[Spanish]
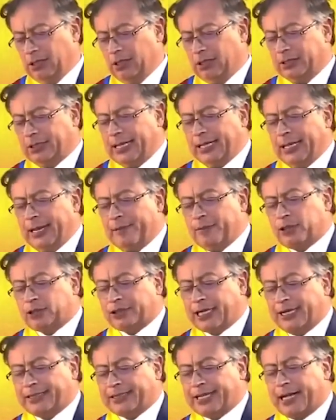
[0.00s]

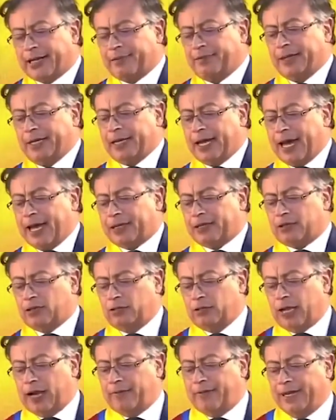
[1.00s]
Tenemos que terminar de
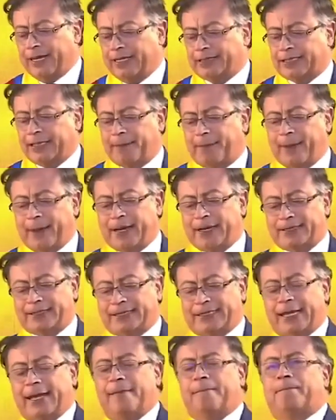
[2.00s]
una vez y para
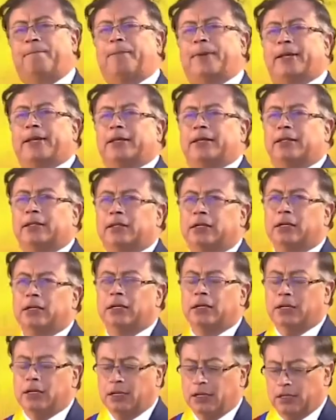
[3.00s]
siempre
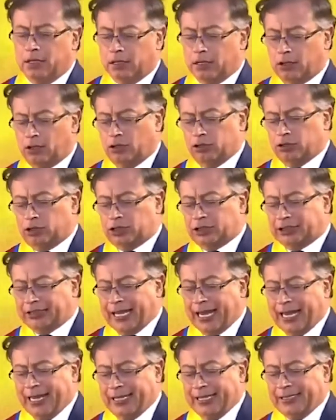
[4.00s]
con
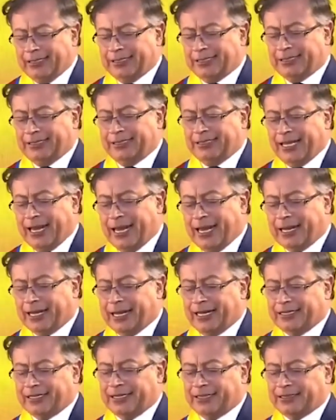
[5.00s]
seis
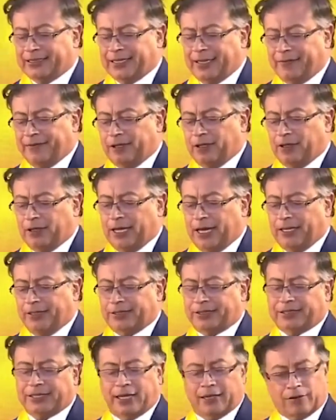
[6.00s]
décadas de
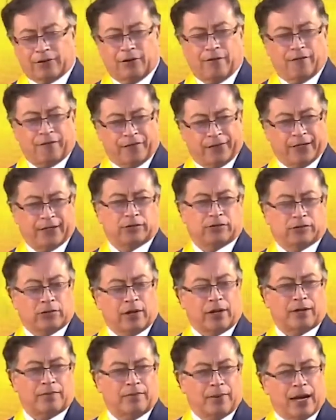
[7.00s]
violencia y conflicto
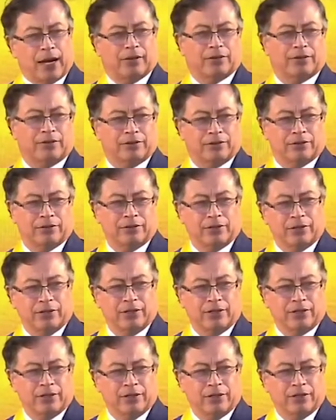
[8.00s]
armado,
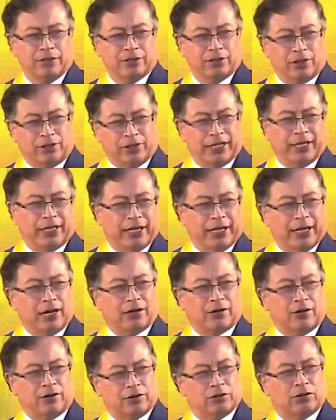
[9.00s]
yo
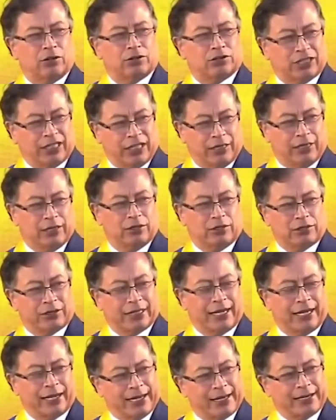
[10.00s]
diría con dos siglos
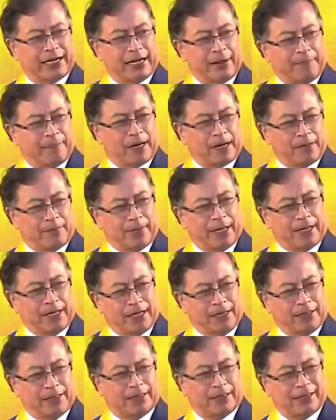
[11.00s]
de guerra
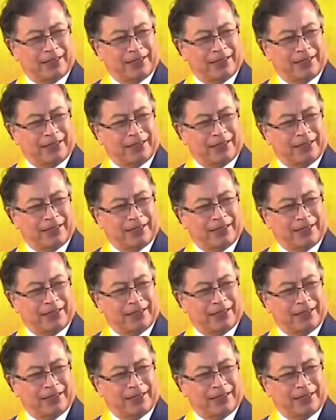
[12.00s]
permanente,